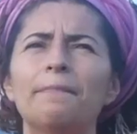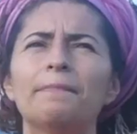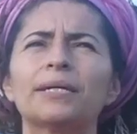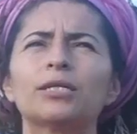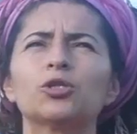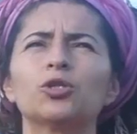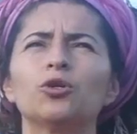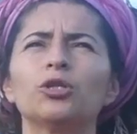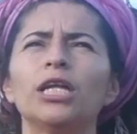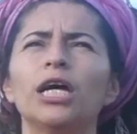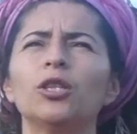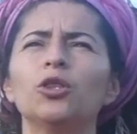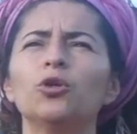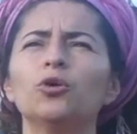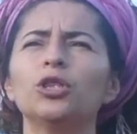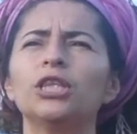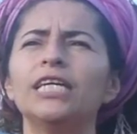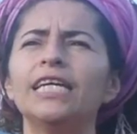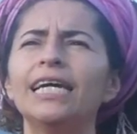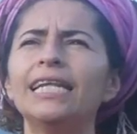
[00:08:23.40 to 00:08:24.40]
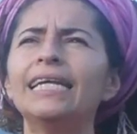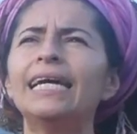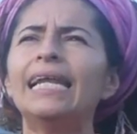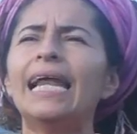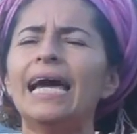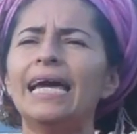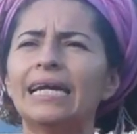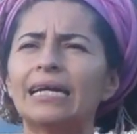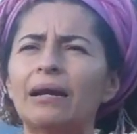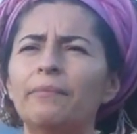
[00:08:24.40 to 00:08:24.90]
persona no tiene
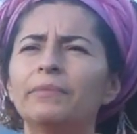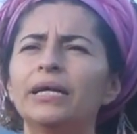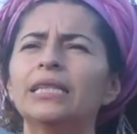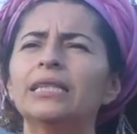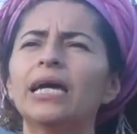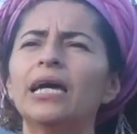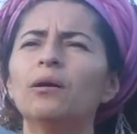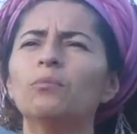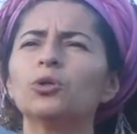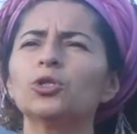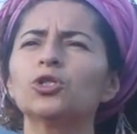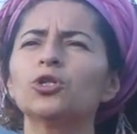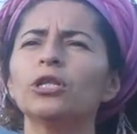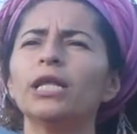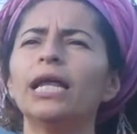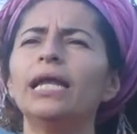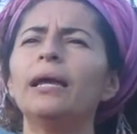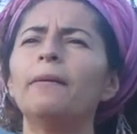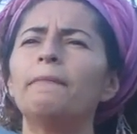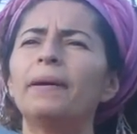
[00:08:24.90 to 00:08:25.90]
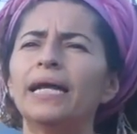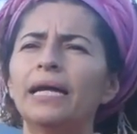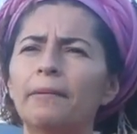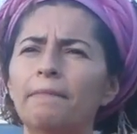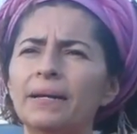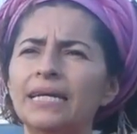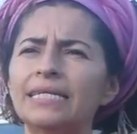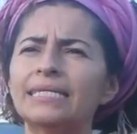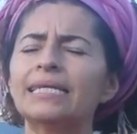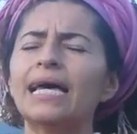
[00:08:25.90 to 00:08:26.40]
las herramientas emocionales para
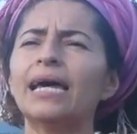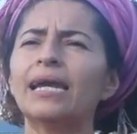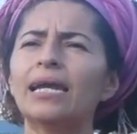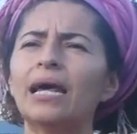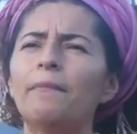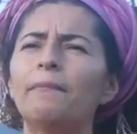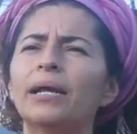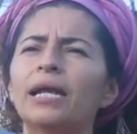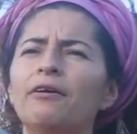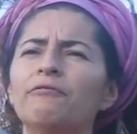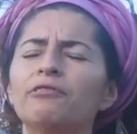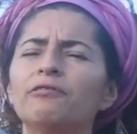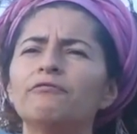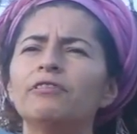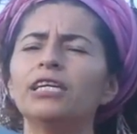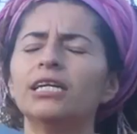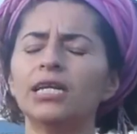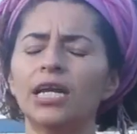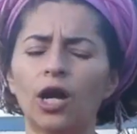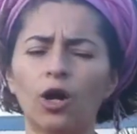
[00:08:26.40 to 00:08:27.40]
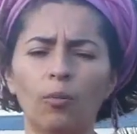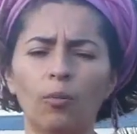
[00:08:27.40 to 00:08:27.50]
expresarlas, para vivirlas,